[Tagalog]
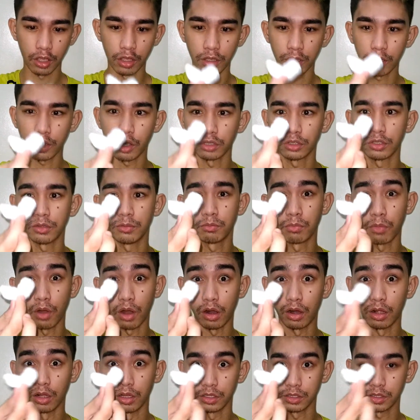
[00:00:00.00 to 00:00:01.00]
Cotton
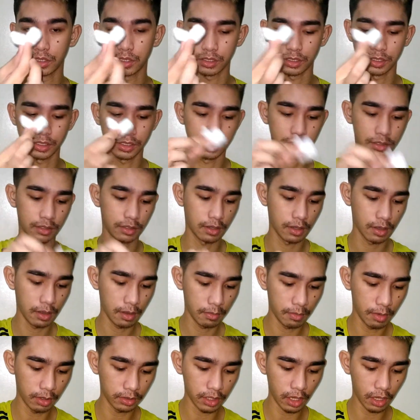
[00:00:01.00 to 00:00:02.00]
balls.
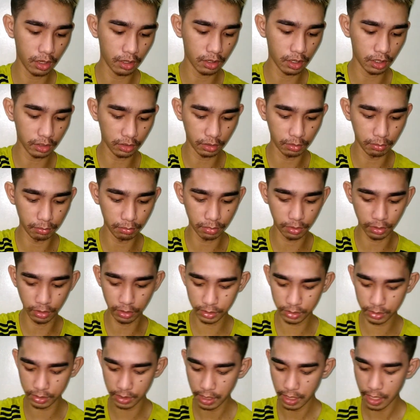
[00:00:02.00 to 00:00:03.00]
Ito yung cotton
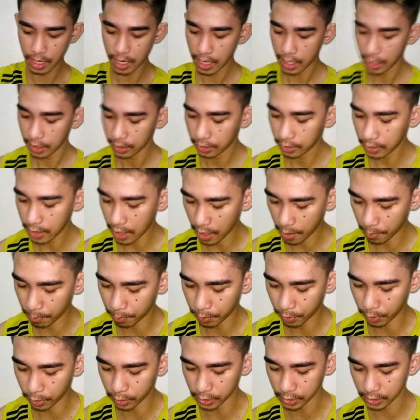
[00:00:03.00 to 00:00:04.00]
balls.
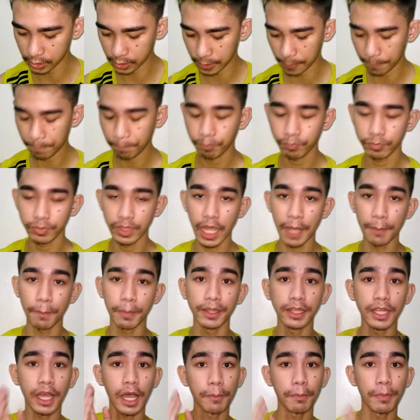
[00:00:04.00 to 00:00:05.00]
Tapos,
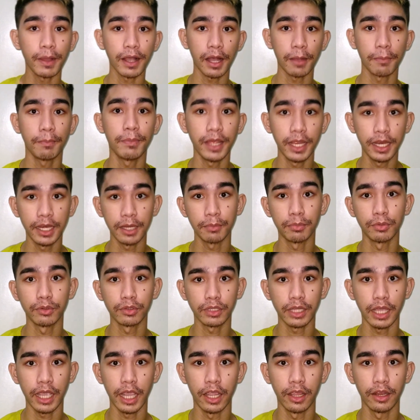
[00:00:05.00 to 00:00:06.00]
dapat nakapag-apply na
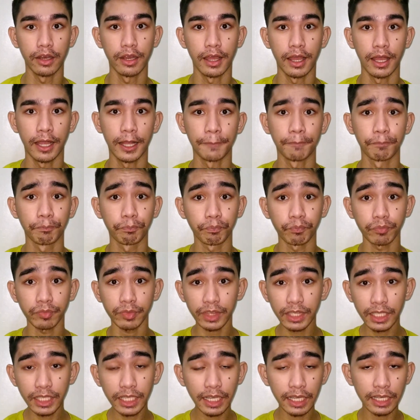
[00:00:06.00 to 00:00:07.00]
po tayo ng
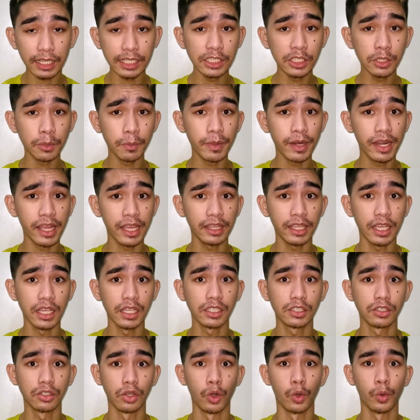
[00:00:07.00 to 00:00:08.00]

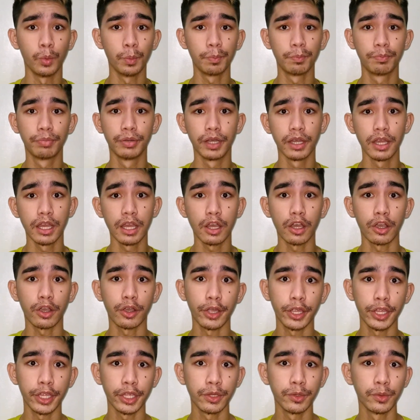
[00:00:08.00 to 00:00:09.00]
rejuvenating soap o
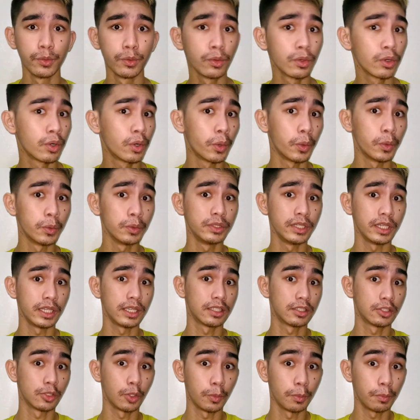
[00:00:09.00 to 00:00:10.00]
yung
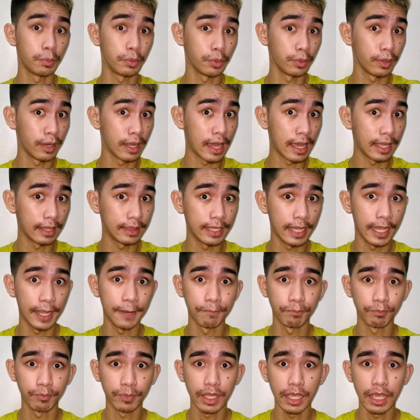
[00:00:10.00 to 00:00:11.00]
Kojic soap po
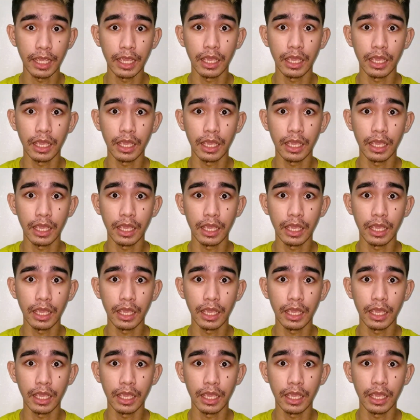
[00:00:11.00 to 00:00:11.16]
natin.